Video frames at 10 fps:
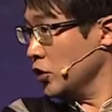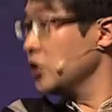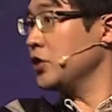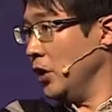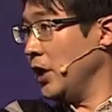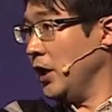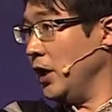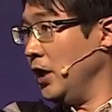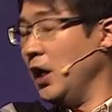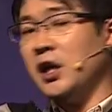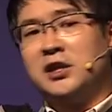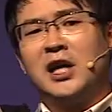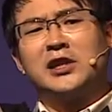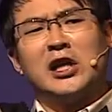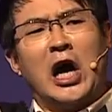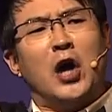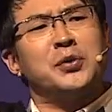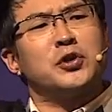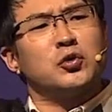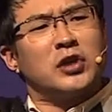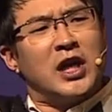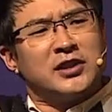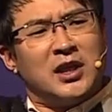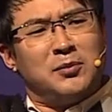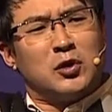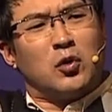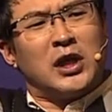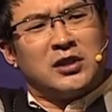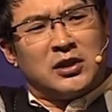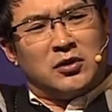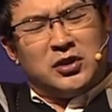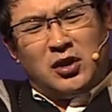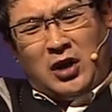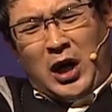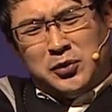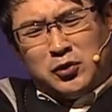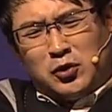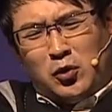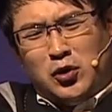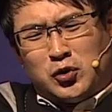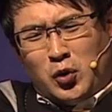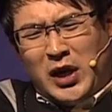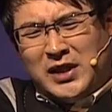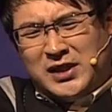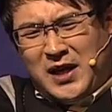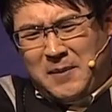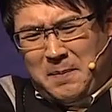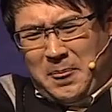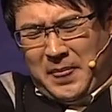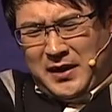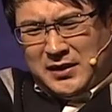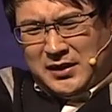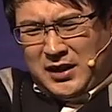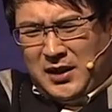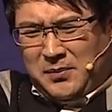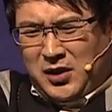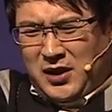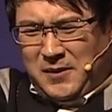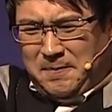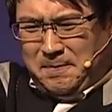그렇죠. 예. 이 상태를 9시 정도 돼야 사람들이 놀라더라는 거죠. 9시 정도 돌려줘야 이제 사람들이